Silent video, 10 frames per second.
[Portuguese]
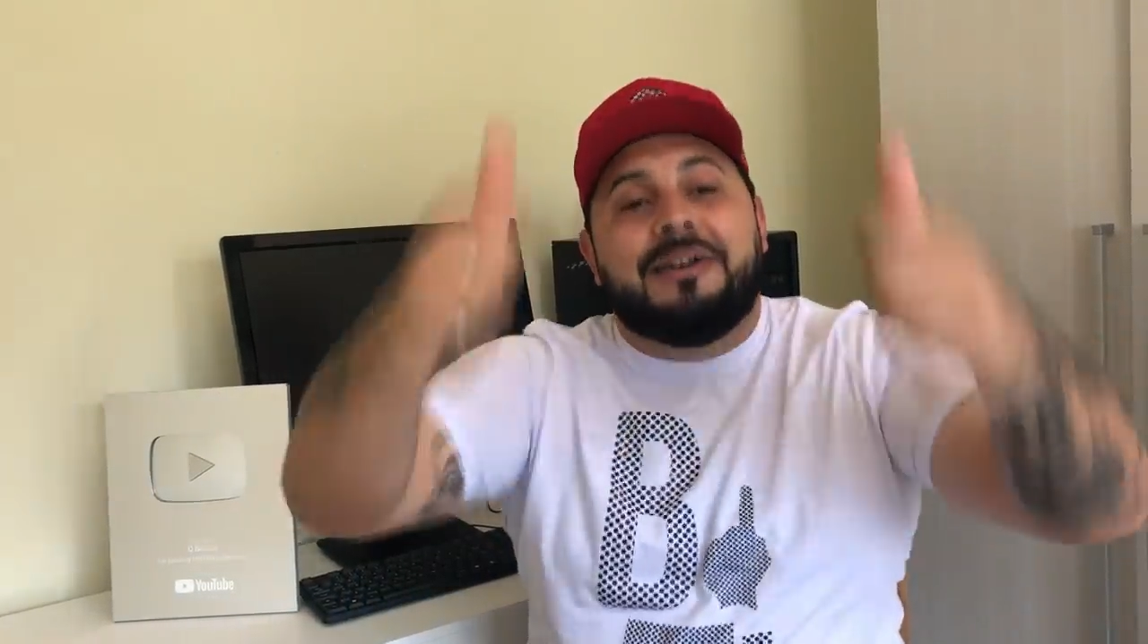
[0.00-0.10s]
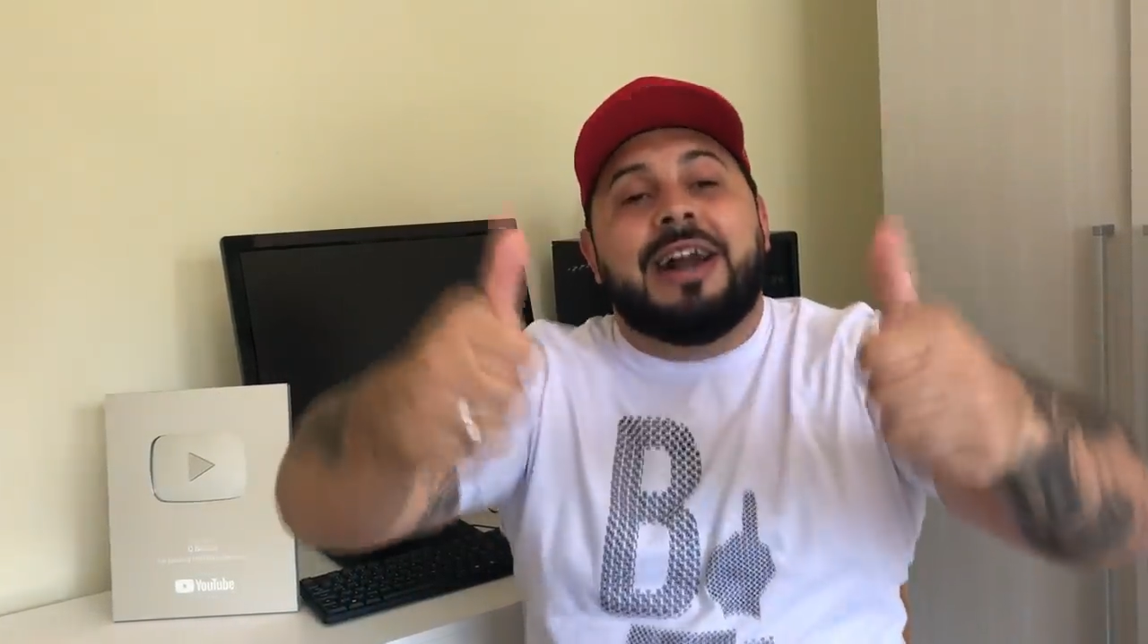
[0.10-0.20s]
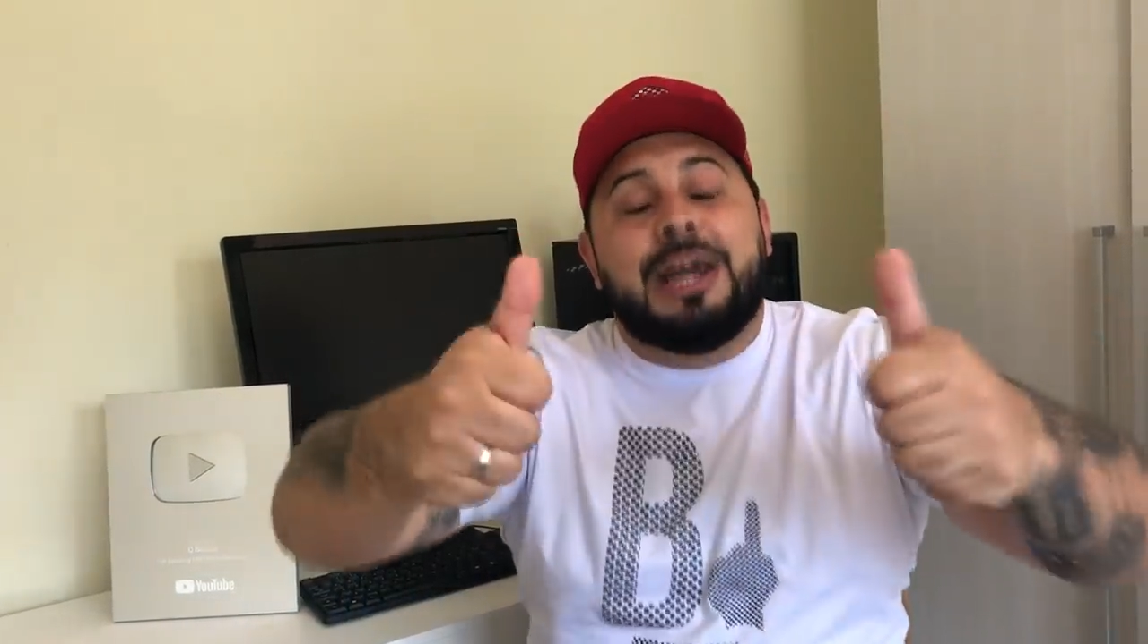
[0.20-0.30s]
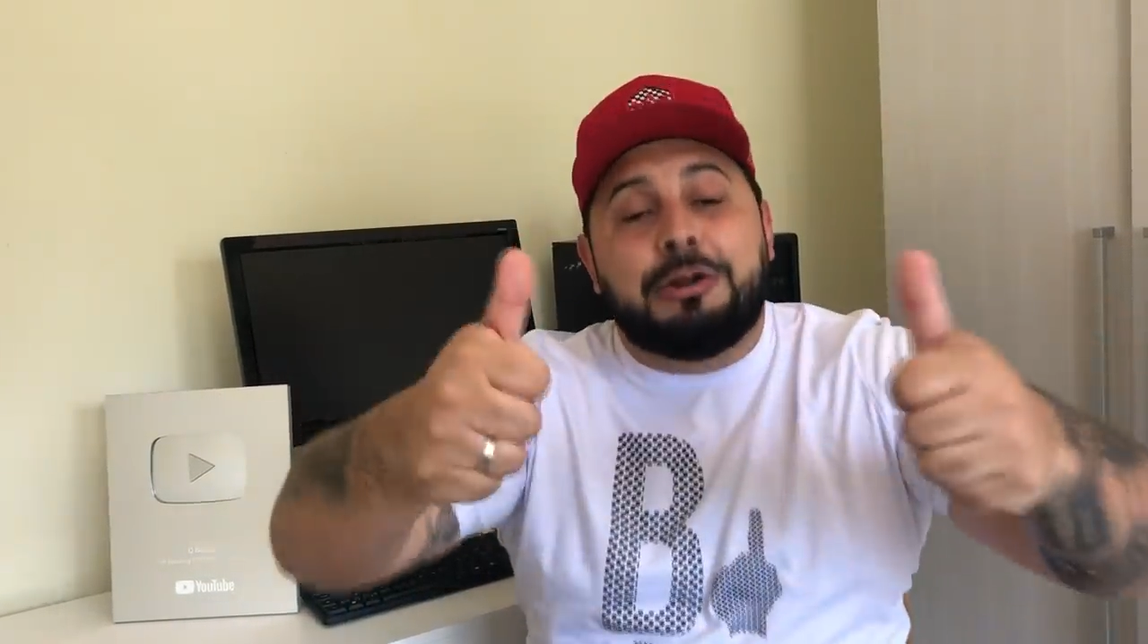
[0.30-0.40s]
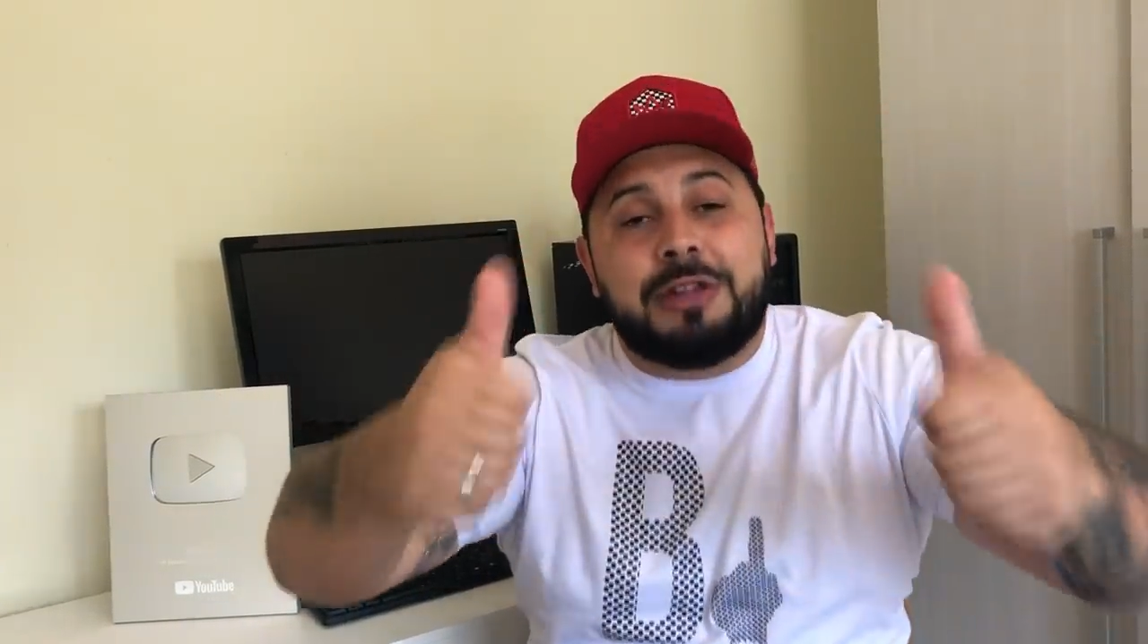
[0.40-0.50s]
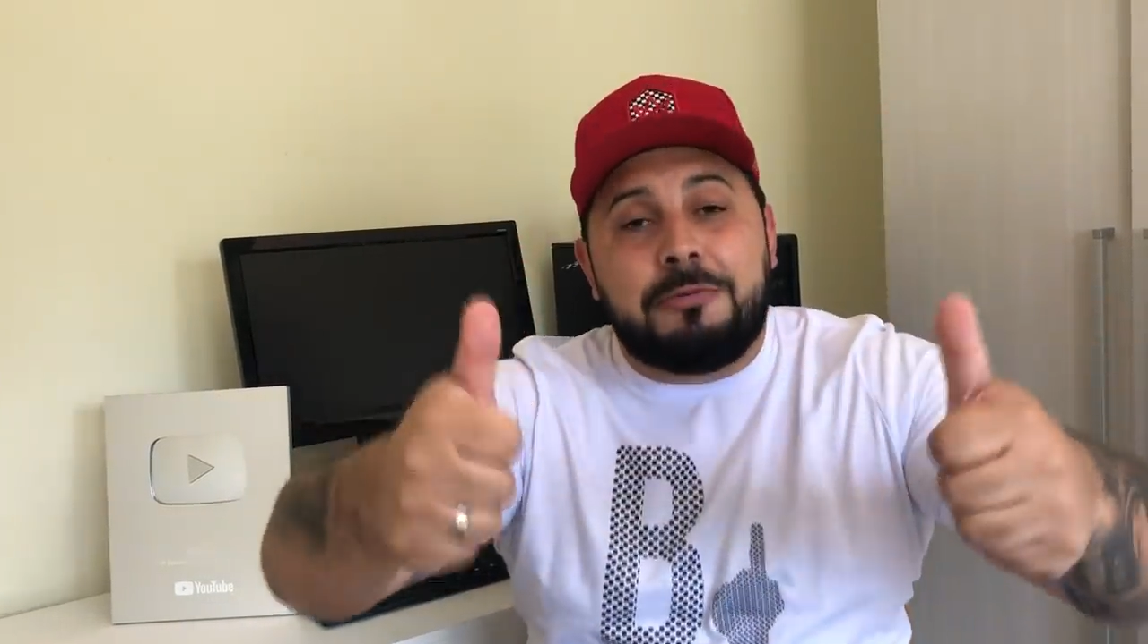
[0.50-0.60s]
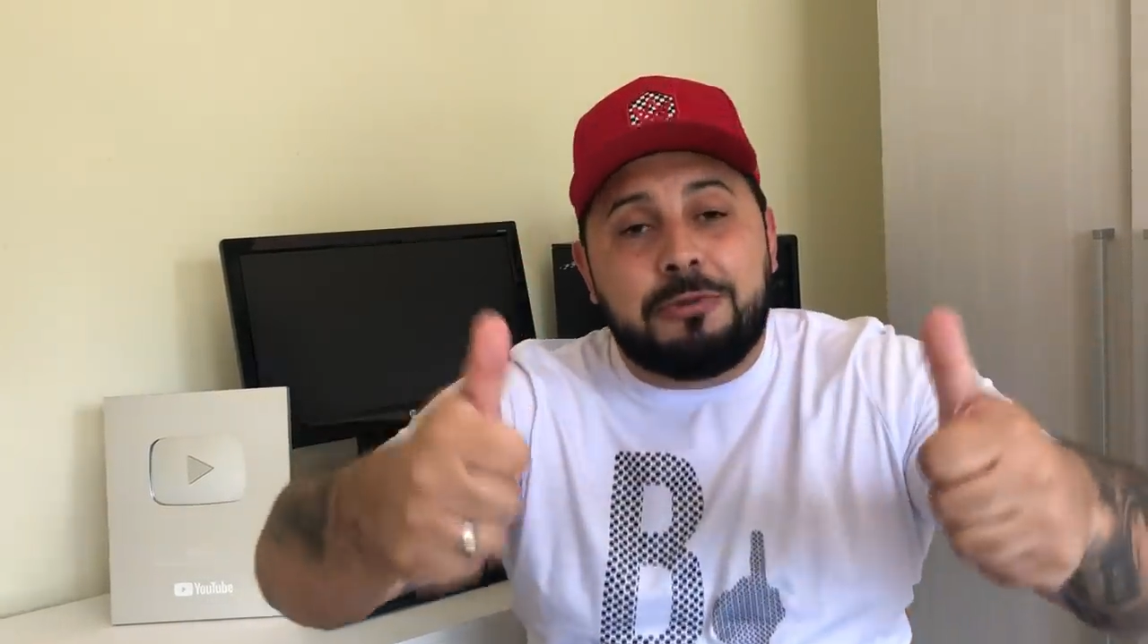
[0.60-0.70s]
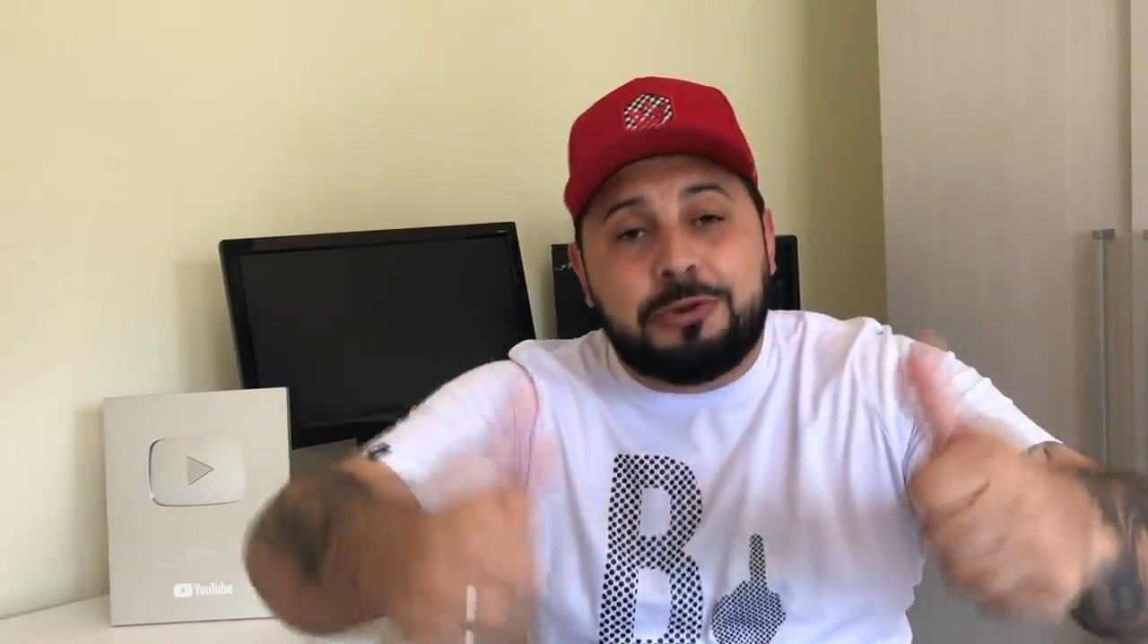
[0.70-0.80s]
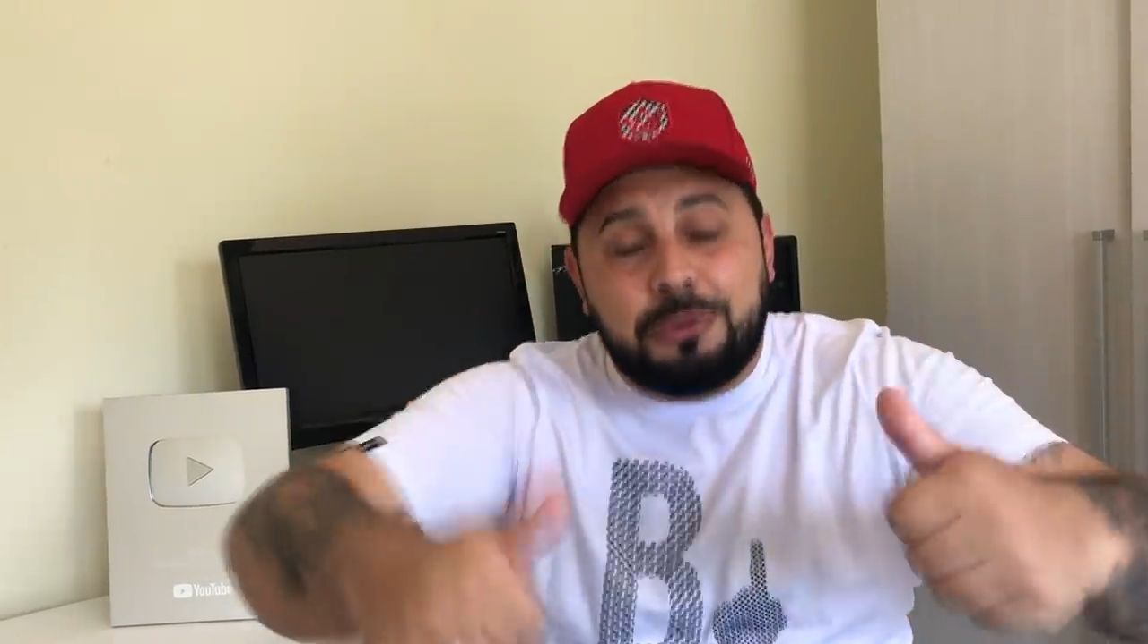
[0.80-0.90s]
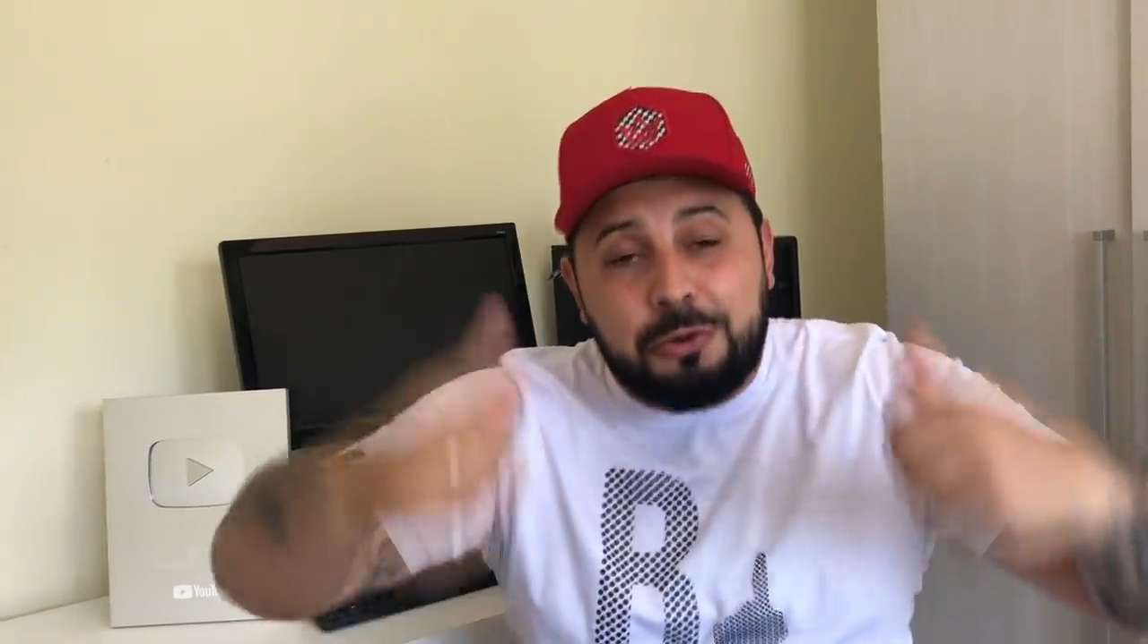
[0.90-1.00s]
valeu,
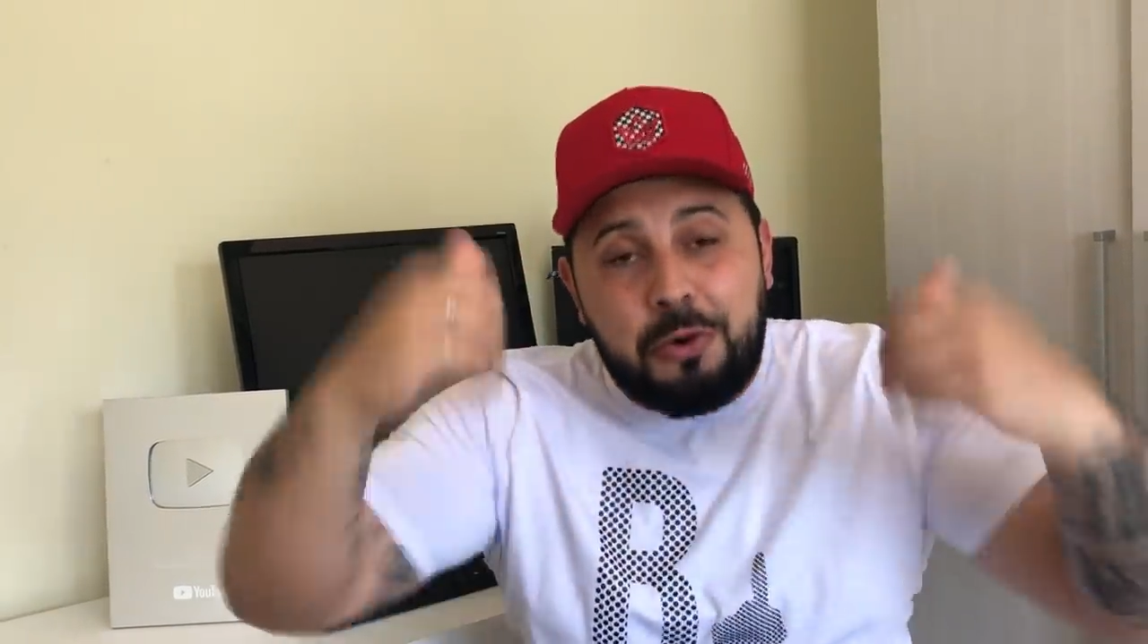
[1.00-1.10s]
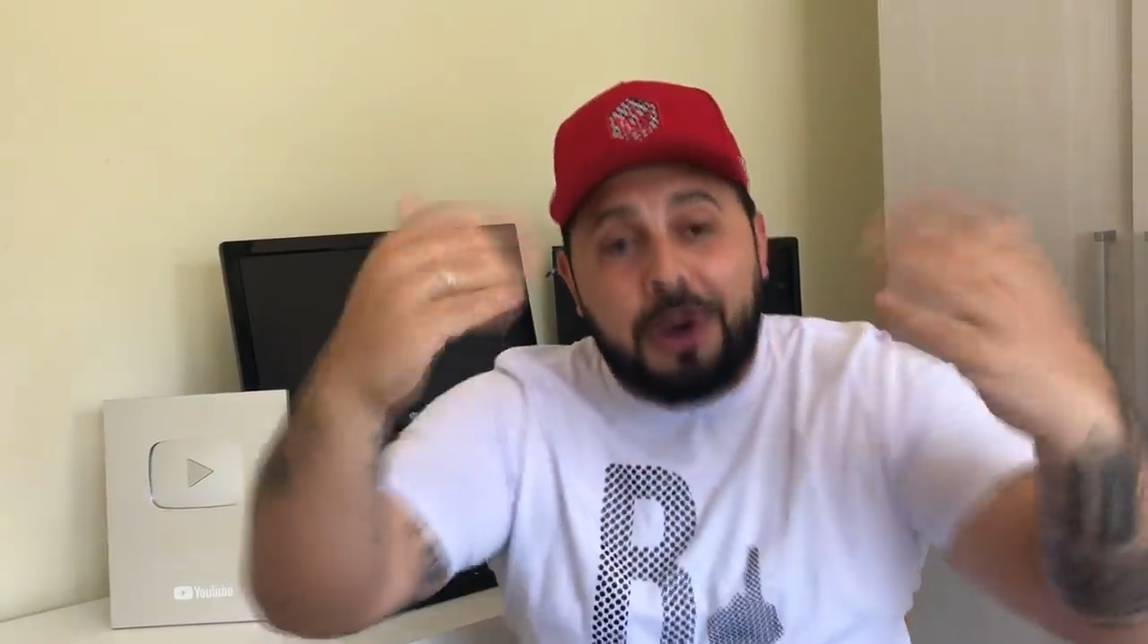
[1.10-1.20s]
tamo junto,